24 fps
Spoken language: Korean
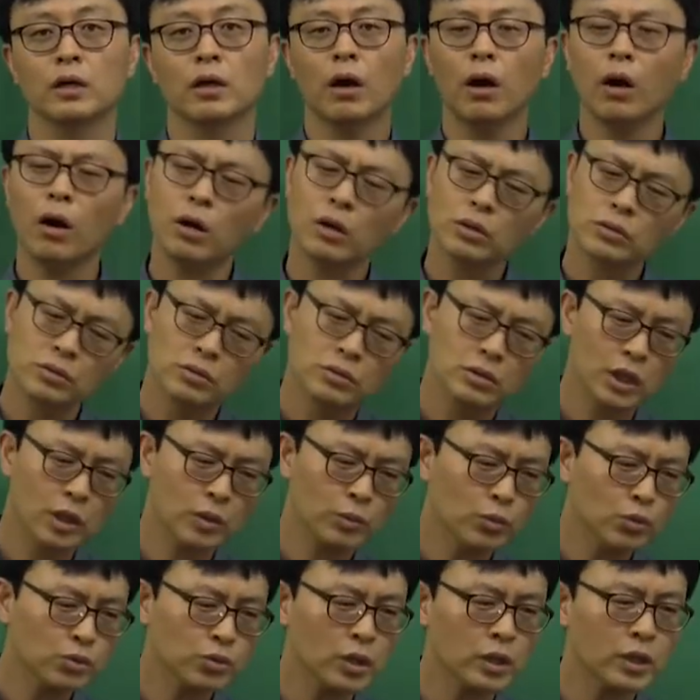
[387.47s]
아,
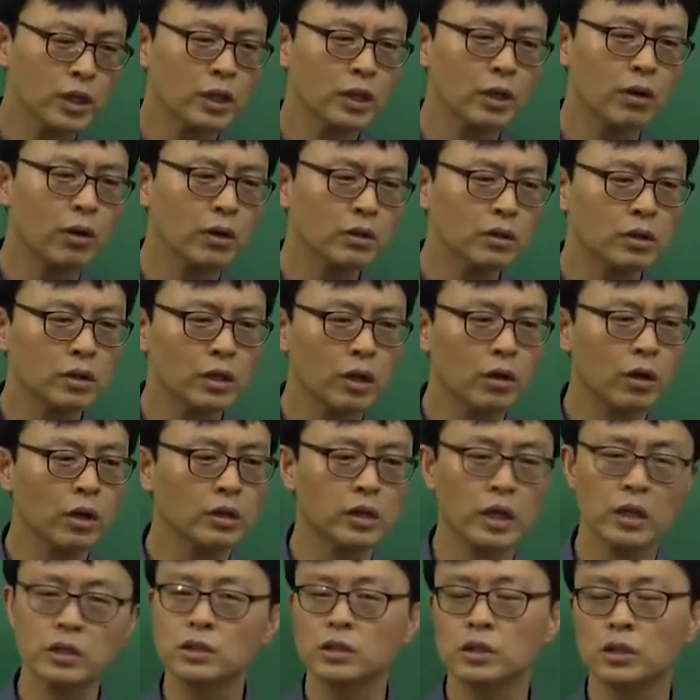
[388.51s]
선생님 웃어야 된다고 하던데
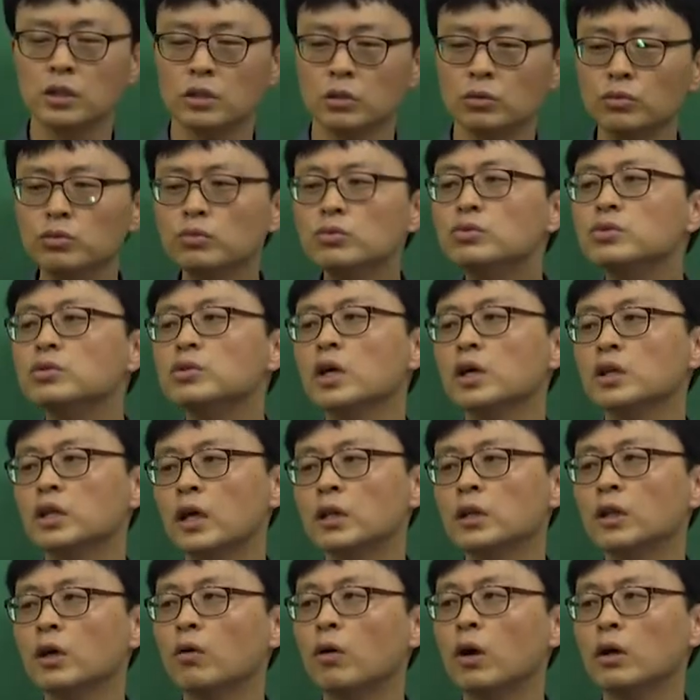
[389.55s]
다시 웃어야
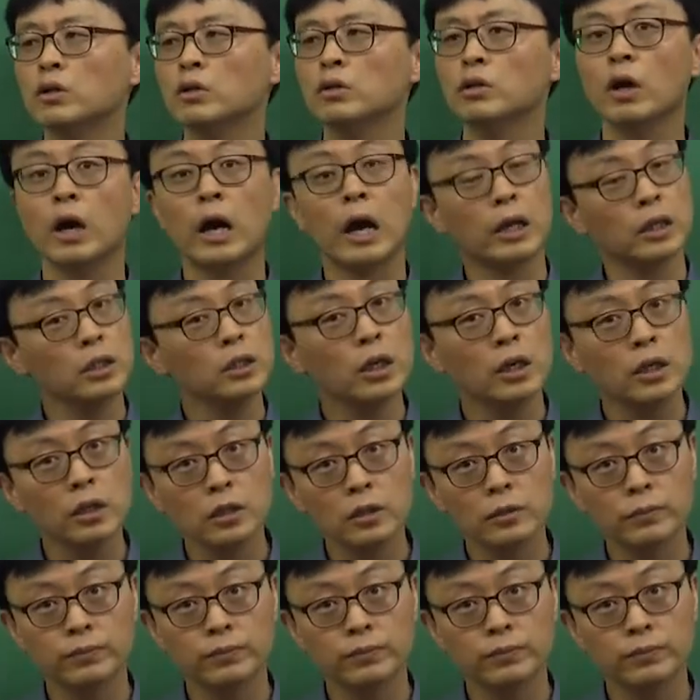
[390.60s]
된다고 하던데 아니다.